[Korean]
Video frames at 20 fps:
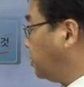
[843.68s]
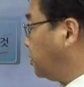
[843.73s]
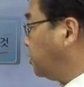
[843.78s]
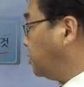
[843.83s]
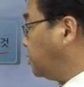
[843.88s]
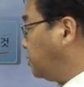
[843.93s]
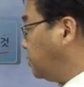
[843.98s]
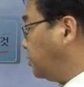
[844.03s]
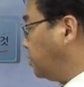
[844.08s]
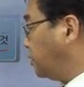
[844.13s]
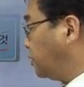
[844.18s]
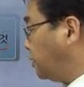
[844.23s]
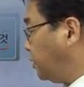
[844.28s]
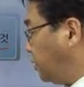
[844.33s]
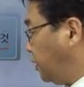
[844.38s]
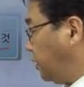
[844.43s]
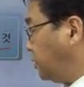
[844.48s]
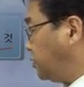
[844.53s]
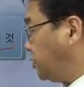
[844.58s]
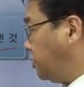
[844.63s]
어,
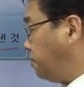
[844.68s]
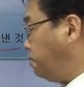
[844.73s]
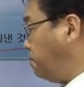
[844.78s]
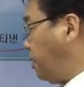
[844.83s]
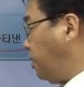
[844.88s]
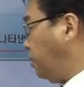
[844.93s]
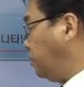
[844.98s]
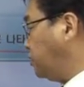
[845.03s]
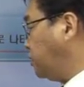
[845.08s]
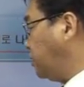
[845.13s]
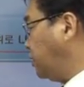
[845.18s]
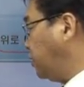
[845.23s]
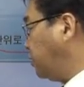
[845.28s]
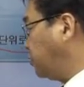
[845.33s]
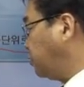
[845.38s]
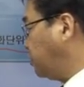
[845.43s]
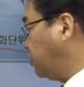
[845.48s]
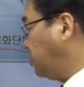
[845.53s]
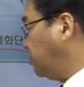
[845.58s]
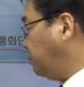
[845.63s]
거의 한 1,100원
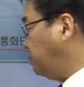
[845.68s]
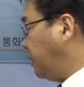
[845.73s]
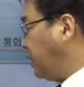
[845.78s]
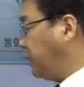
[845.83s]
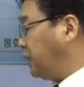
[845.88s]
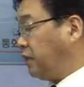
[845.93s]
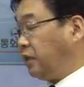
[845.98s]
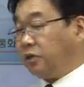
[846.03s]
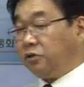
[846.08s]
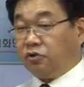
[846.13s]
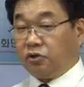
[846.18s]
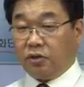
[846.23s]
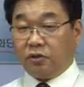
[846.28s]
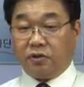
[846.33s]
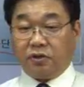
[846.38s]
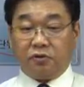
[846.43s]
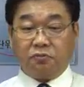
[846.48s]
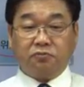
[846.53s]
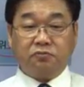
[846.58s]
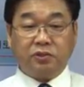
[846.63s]
선에서 많이
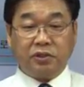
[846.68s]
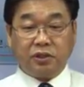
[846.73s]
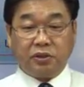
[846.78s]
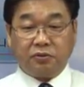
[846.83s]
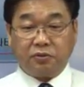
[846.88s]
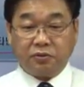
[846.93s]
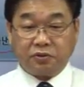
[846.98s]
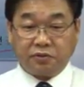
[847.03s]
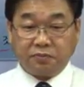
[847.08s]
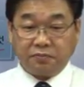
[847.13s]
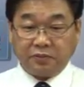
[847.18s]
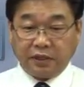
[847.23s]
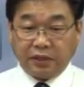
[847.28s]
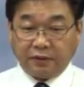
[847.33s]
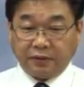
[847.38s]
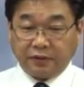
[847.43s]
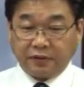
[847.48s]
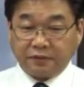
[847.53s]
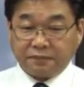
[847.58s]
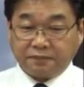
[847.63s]
최근에 움직이고 있습니다
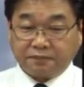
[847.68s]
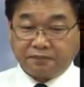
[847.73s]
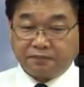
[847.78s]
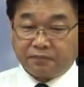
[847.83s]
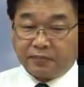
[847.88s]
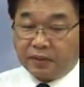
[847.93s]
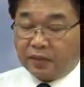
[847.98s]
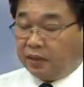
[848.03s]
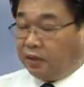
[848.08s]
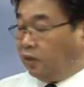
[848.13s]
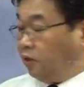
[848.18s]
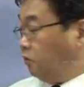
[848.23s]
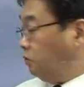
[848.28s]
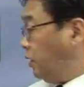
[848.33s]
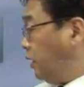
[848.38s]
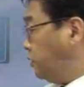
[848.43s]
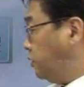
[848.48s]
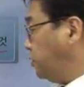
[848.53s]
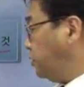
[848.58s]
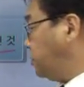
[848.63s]

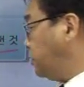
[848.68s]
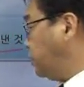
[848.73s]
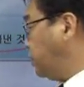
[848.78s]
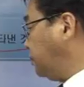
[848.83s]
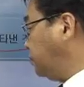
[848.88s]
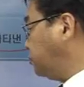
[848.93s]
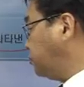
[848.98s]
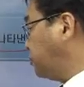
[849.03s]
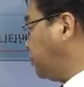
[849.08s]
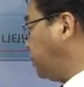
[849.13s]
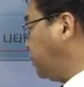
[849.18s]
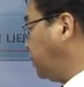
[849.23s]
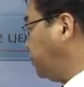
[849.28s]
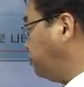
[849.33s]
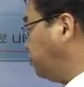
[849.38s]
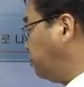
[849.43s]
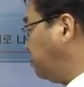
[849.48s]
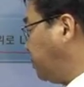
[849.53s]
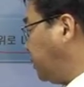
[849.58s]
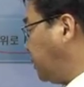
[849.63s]
환율은 지급 수단일
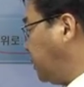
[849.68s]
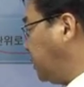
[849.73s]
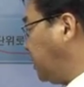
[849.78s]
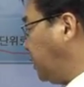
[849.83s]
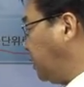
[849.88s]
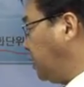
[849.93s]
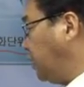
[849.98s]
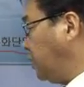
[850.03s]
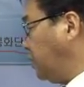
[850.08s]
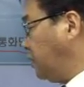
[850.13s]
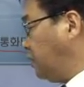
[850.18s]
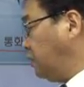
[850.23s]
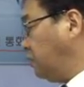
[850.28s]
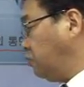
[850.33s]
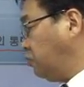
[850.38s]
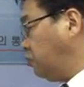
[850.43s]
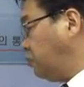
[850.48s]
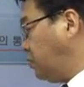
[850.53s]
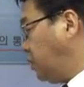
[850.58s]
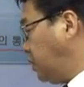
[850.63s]
뿐만 아니라
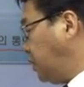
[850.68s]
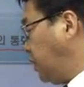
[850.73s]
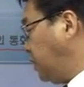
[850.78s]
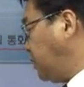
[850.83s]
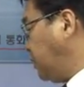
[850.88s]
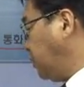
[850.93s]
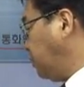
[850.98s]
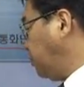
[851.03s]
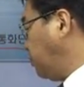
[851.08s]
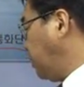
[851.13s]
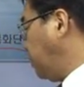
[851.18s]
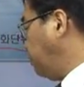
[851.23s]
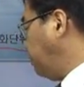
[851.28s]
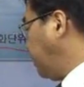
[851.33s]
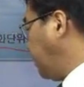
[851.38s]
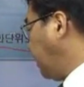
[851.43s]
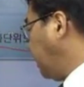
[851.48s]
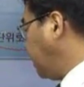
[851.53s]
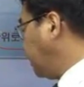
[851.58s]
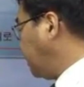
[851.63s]
투자 대상도
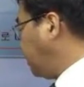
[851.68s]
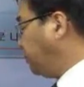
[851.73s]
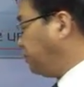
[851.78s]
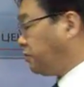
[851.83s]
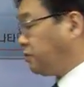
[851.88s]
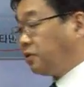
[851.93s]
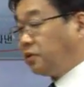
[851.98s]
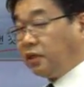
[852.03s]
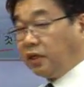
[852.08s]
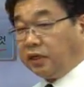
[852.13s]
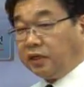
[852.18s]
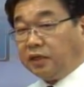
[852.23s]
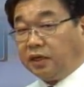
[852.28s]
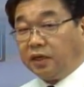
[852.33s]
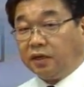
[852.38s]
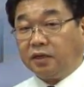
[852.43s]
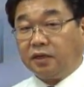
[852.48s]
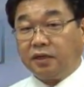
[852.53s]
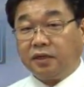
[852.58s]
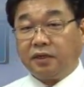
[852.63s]
됩니다. 이게 무슨
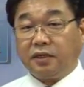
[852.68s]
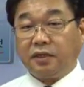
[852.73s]
얘기냐?